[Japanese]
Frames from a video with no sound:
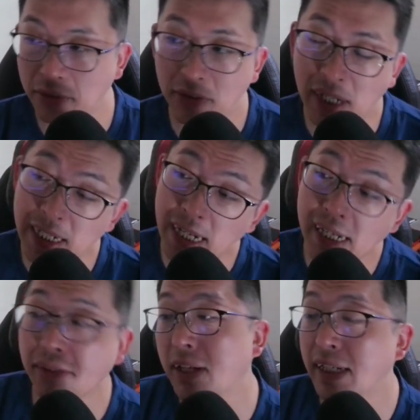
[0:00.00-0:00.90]
その兼ね
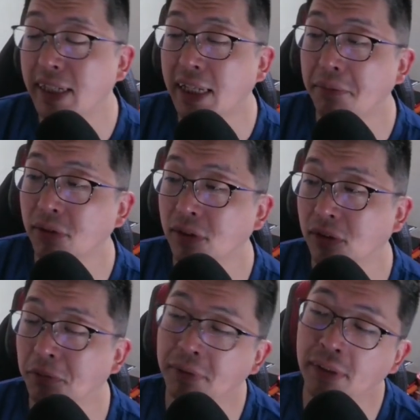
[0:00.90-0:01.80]
合いとかで多分
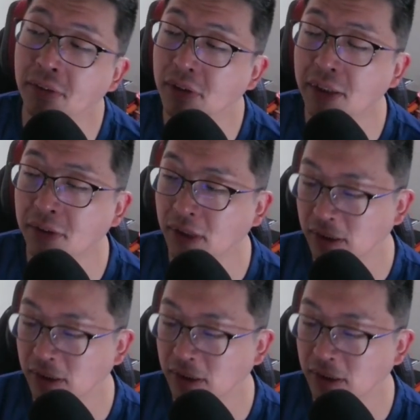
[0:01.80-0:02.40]
コンビニの方が